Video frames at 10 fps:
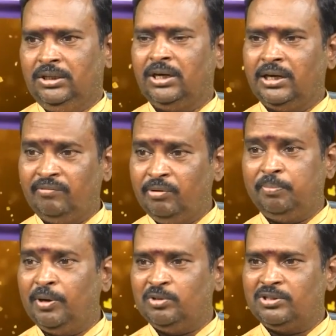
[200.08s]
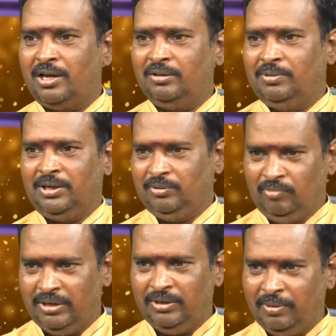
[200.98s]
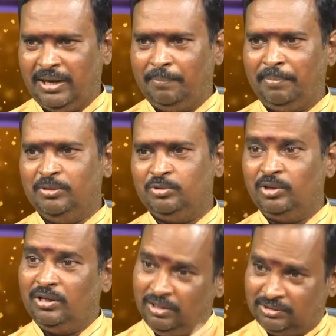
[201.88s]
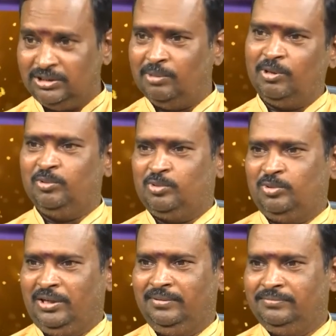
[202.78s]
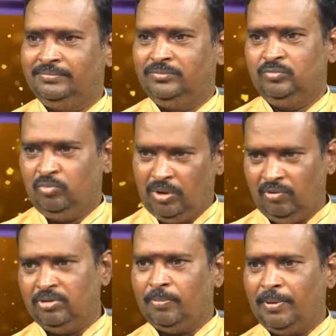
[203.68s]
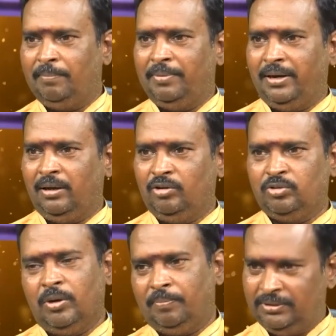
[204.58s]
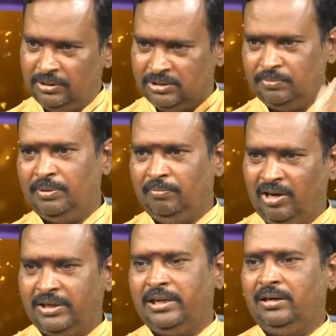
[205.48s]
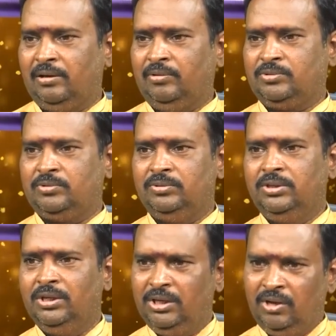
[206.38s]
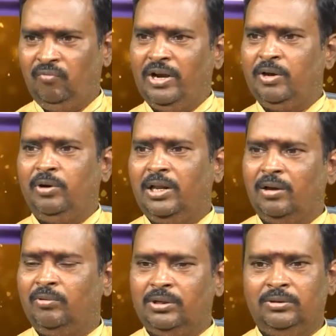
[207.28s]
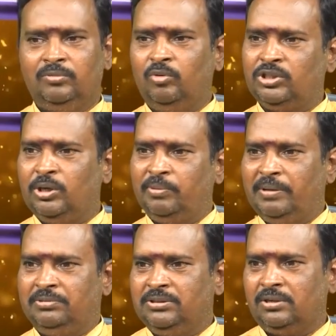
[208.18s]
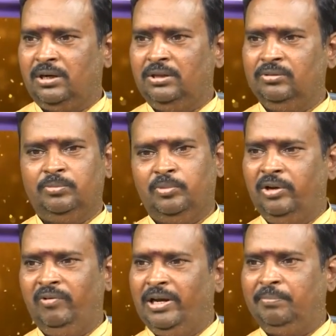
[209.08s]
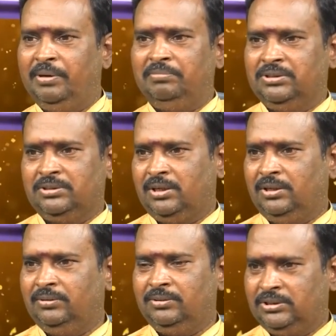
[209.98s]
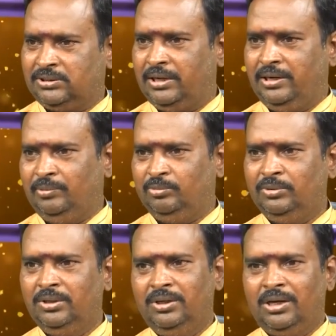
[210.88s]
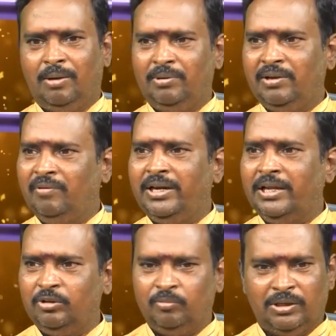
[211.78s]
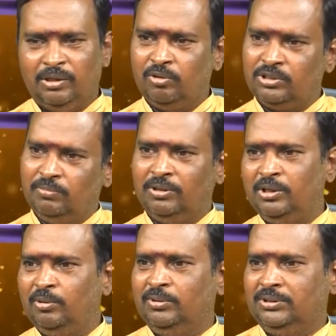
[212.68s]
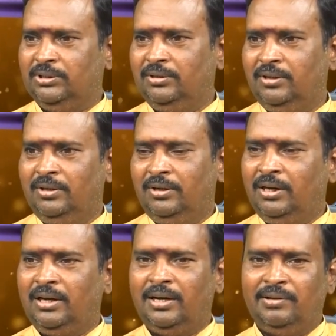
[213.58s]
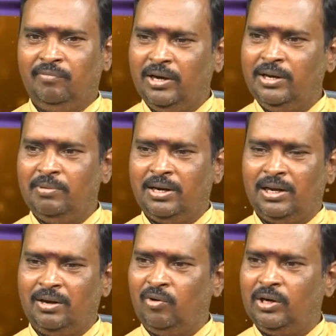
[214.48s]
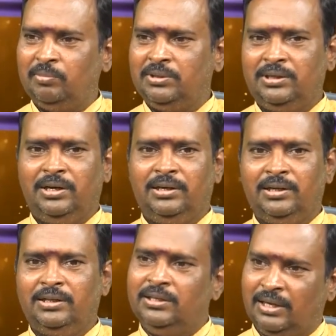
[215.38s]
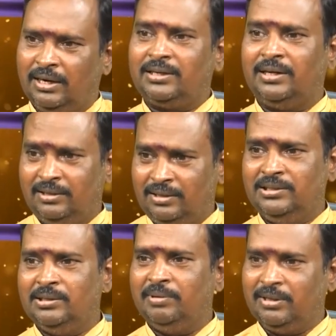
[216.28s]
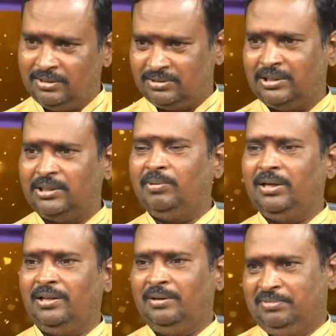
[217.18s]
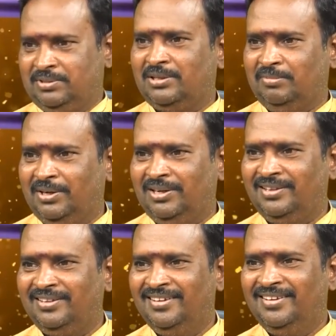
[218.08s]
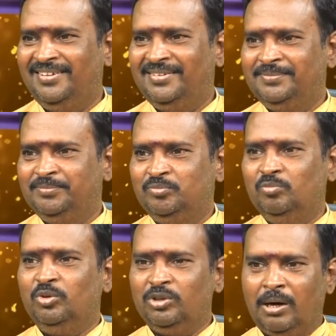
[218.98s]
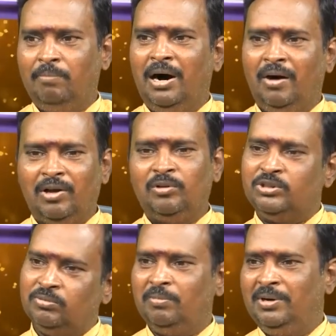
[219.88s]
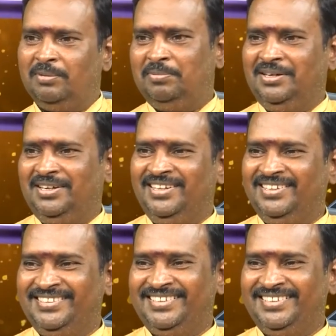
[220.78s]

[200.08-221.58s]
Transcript: ఎందుకంటే అవి ఇప్పటి నుంచి కాదు మనకి ఇవన్నీ మనకి ఎప్పటి నుంచి ఉన్నాయి గత జన్మ నుంచి ఉన్నాయి మన వంశ పరంపరం కావచ్చు మన పెద్దలు చెప్పిన వాక్యాలు కావచ్చు ఇవన్నీ కూడా ఎలా ఉన్నాయి వచ్చినప్పుడు ఏం తీసుకురాలేదు పోలే వెళ్ళేప్పుడు ఏం తీసుకురాలేదు తీసుకెళ్ళలేవు కాబట్టి ఇవన్నీ ఎందుకు మధ్యలో వచ్చి మధ్యలో పోతాయి ఇట్లాంటివన్నీ మనకి ఎలా వంట పుట్టినాయంటే ఇది కరెక్టే కదా నిజమే కదా సత్యమే కదా అనిపిస్తుంది మనకి ముందు ఆ భావాల నుంచి మీరు బయటపడండి